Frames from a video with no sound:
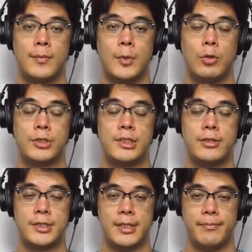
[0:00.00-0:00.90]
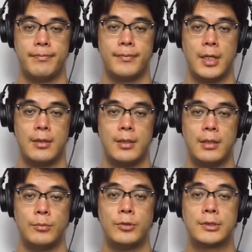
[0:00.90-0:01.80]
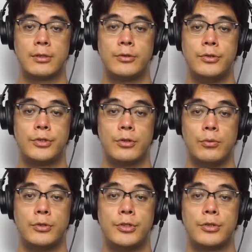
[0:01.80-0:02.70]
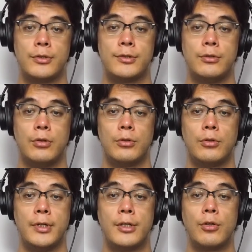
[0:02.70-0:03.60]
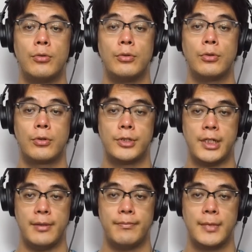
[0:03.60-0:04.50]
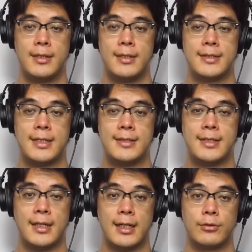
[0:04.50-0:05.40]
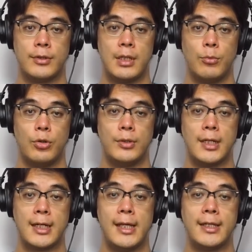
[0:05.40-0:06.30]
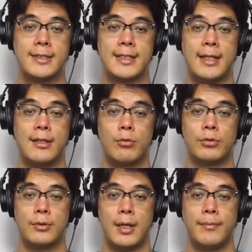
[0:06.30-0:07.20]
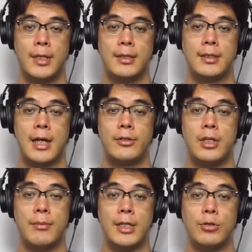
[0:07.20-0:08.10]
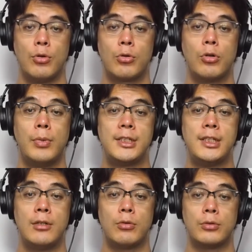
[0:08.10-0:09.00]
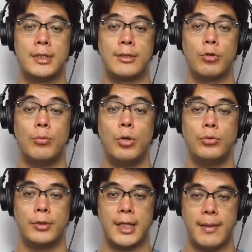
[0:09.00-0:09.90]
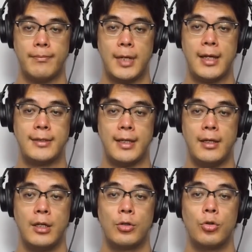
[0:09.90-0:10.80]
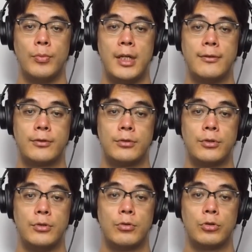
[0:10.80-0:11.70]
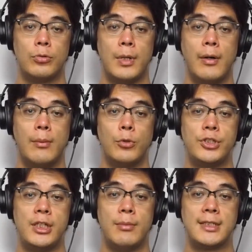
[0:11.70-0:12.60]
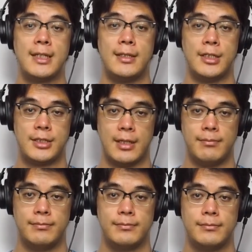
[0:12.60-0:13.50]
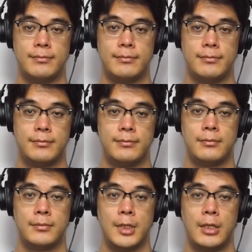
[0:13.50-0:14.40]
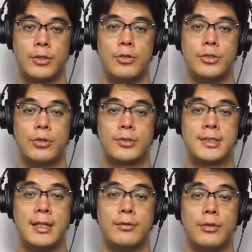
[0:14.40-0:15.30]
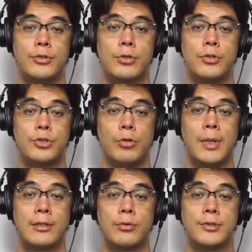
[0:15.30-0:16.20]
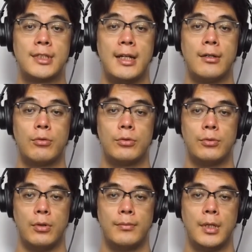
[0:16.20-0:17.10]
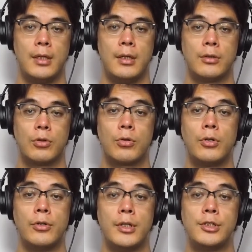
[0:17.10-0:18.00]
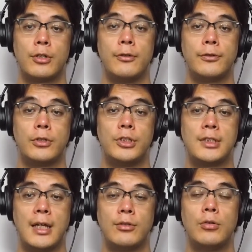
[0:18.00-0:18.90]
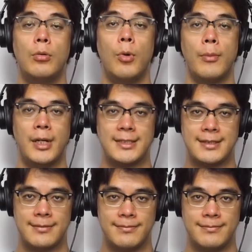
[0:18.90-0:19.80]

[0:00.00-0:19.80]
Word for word: 星印、文化勲章を受賞するほどの偉業を残し、先生がとても長生きされたことは、ある意味喜ばしいことだと思うので、あえてご冥福という言葉は用いませんでした。96歳という長寿を全うされたことを、心より祝福したいと思います。